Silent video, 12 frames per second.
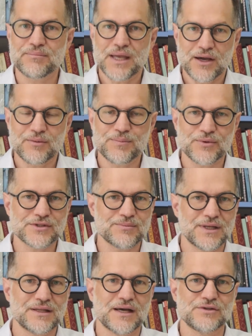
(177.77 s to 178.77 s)
É uma
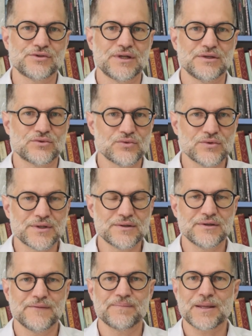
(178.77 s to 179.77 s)
possibilidade de
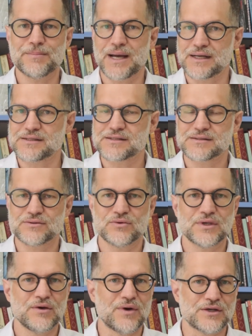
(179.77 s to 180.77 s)
leitura, mas o
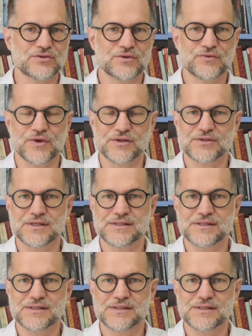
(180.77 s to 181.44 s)
que eu acho que o Freud está